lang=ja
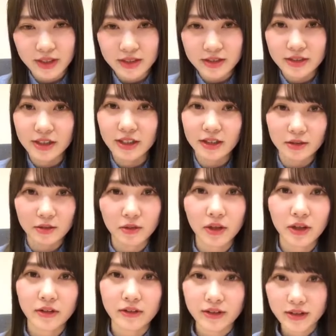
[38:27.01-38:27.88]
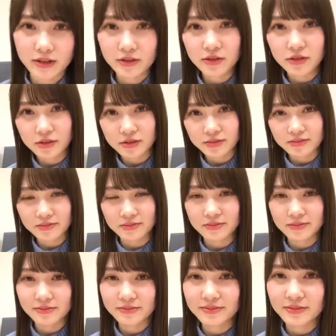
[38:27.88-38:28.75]
好きとか言われると
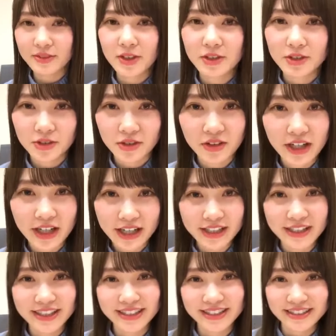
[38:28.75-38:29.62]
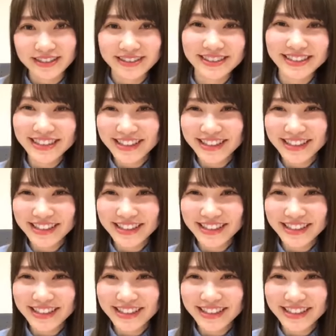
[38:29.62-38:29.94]
そんな感じ。